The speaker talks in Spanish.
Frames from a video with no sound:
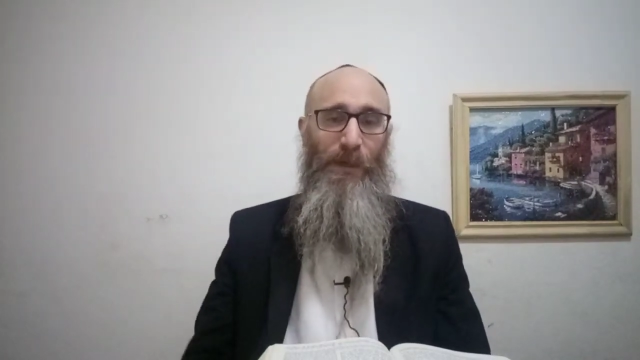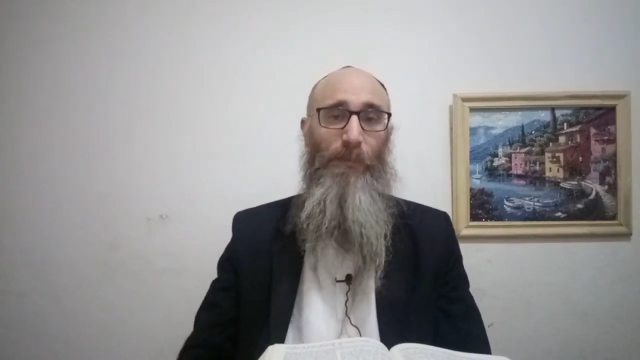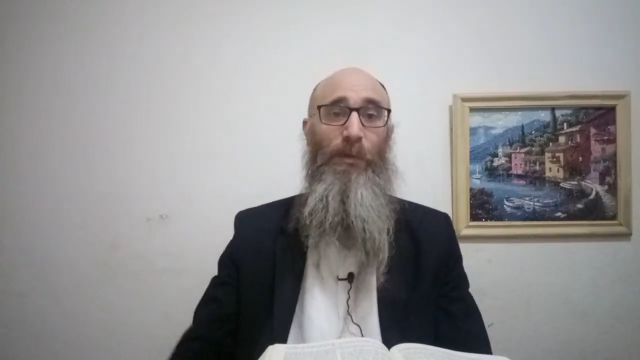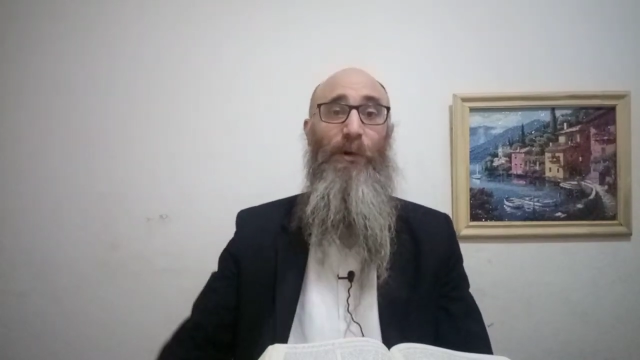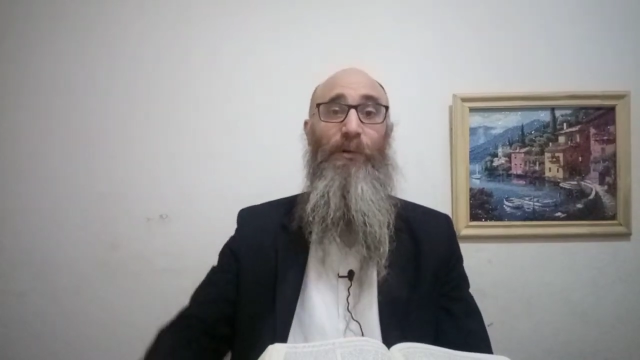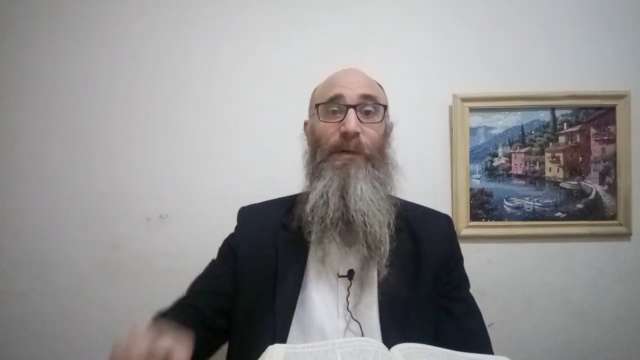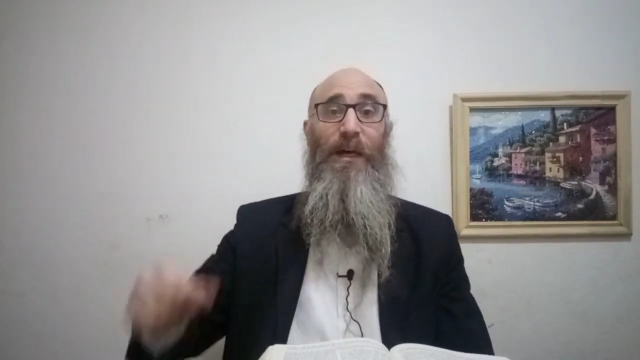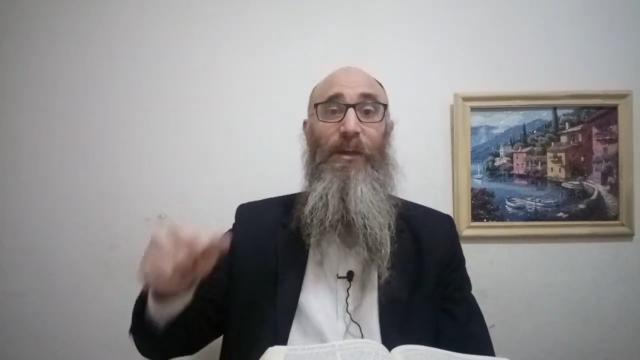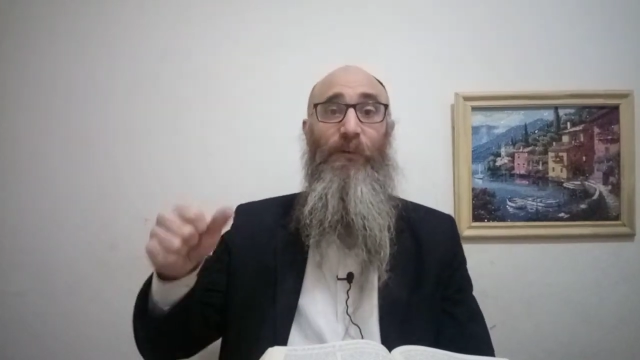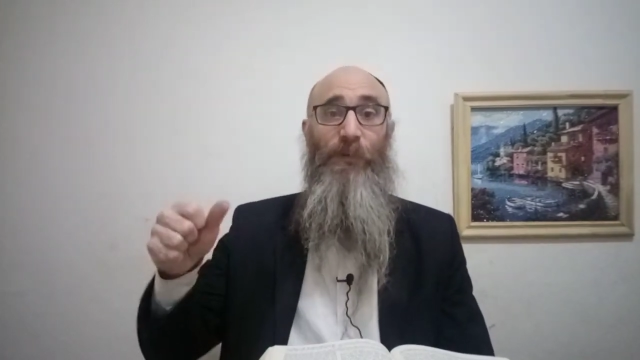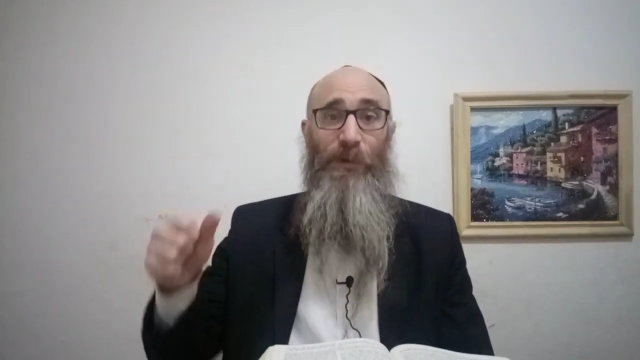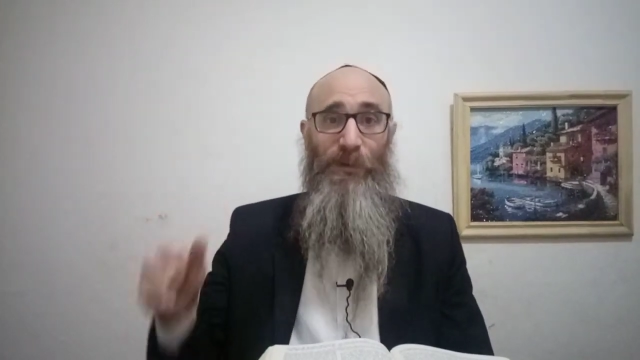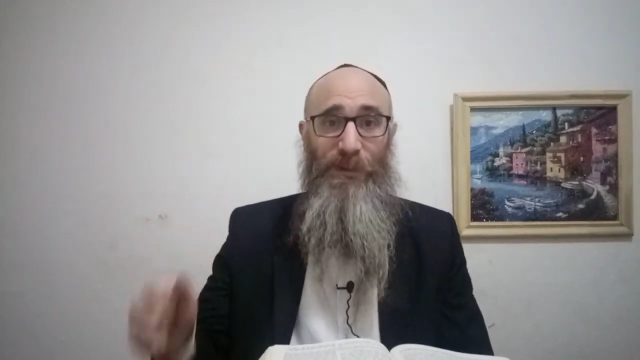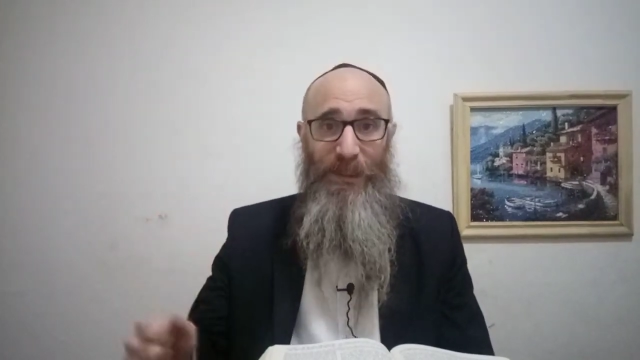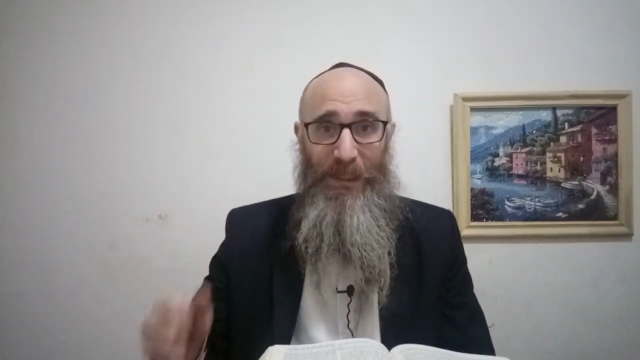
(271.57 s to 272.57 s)
Por un lado,
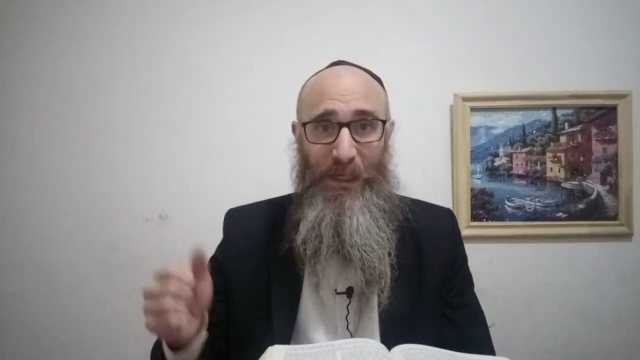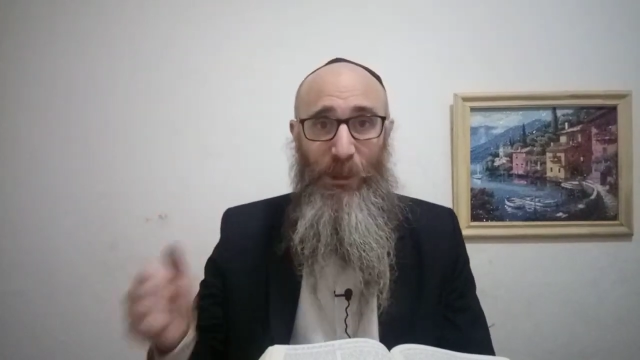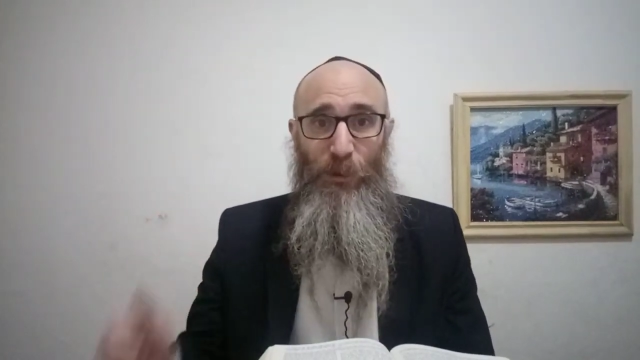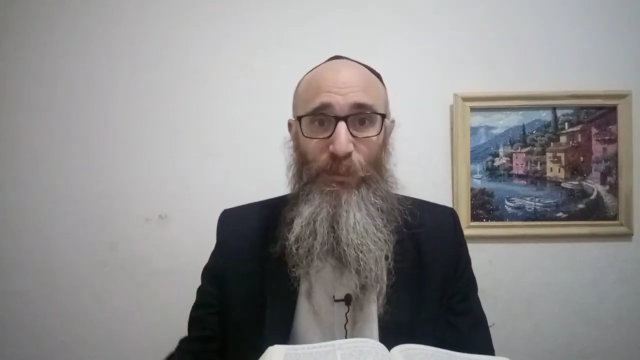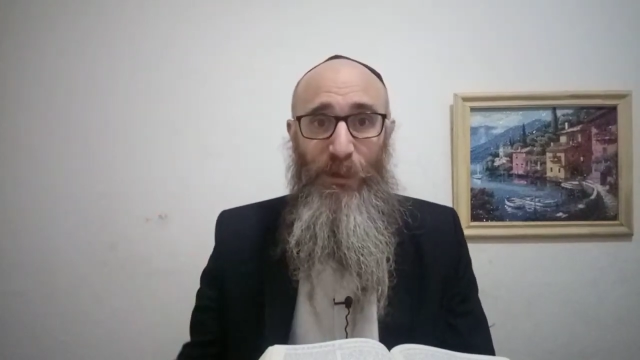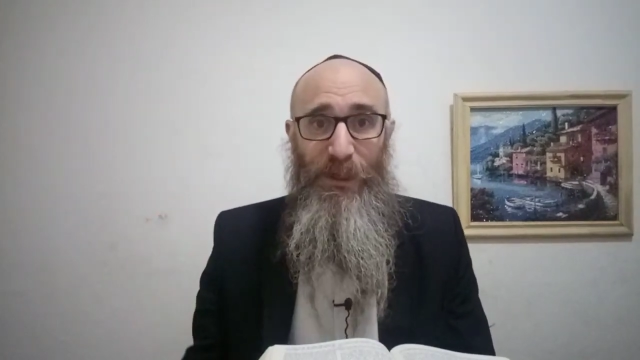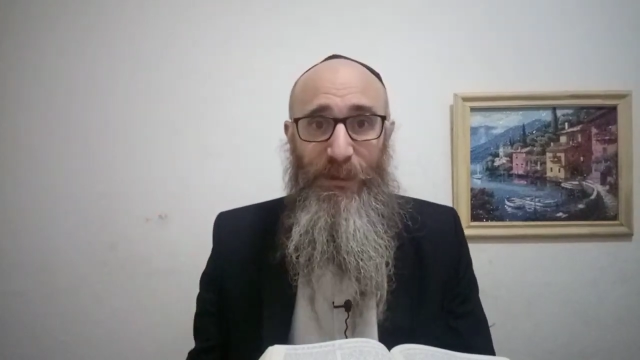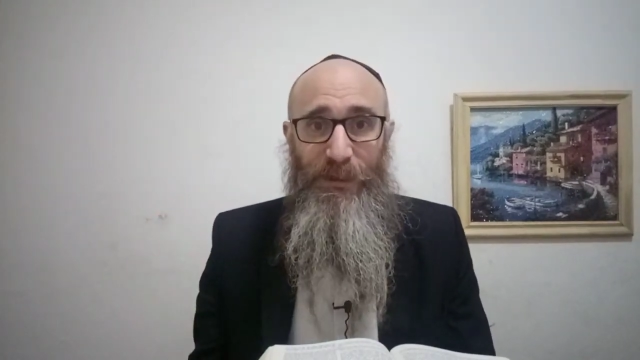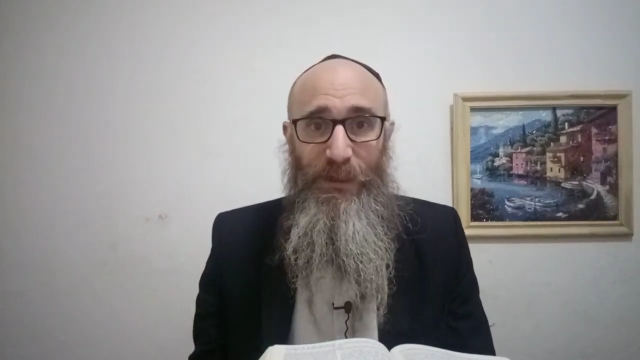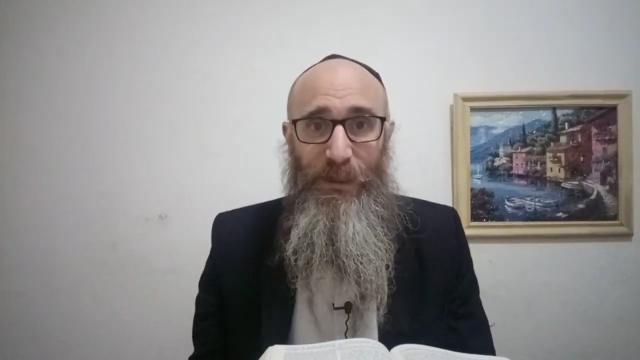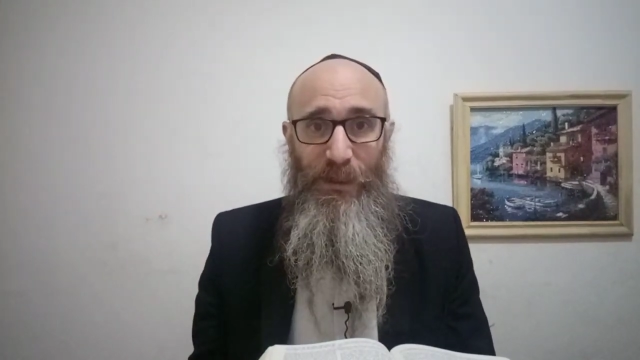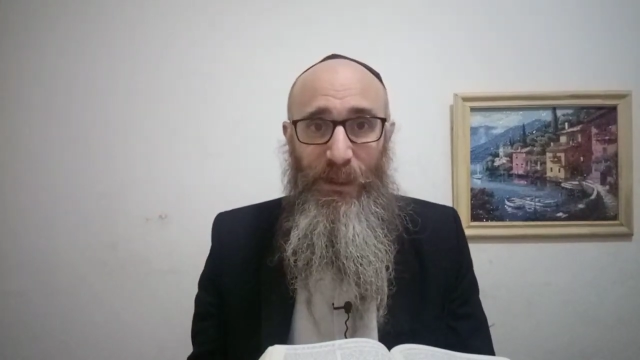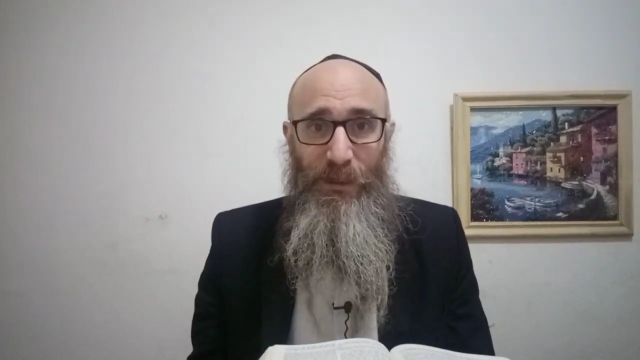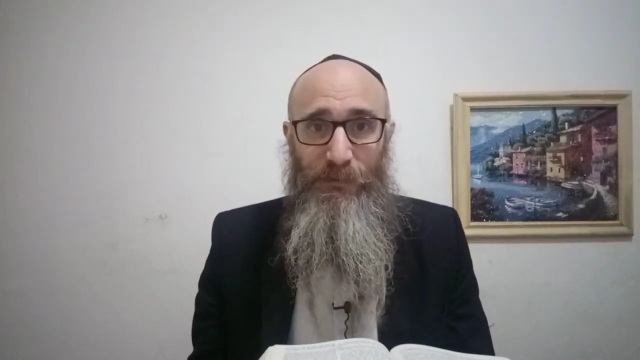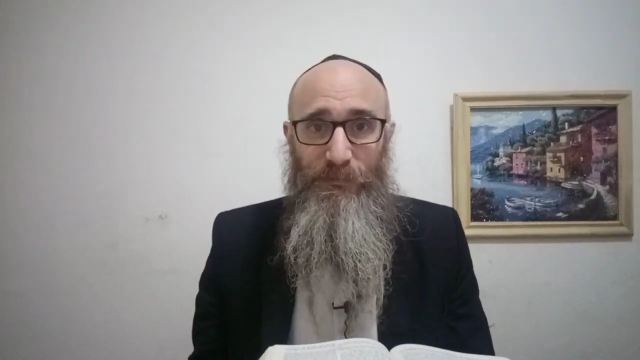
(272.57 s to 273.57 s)
fueron tragados por la
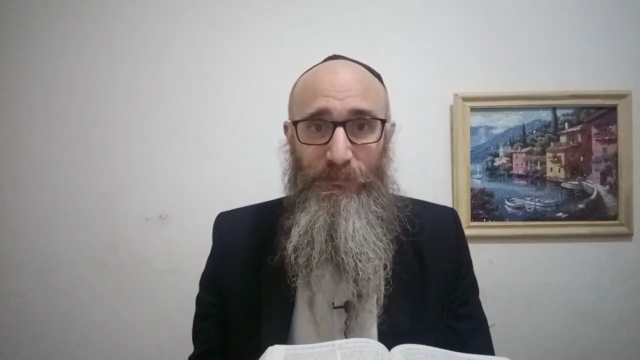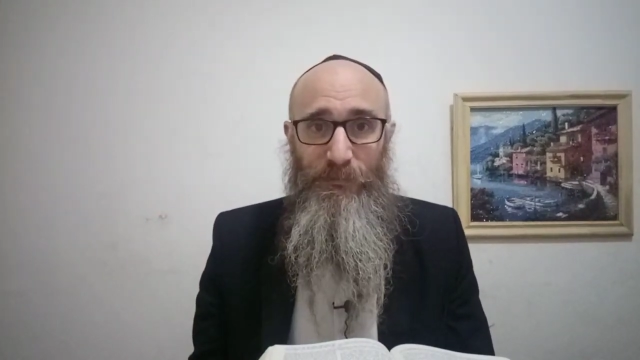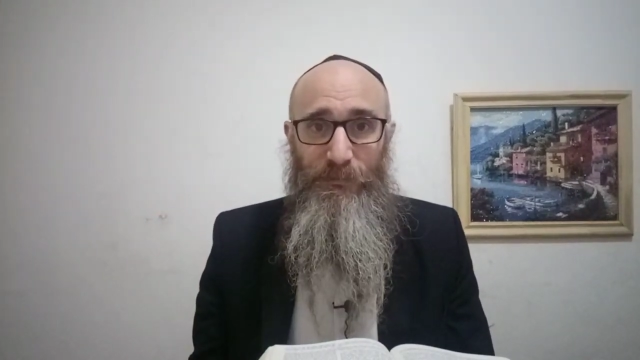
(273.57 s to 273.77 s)
tierra,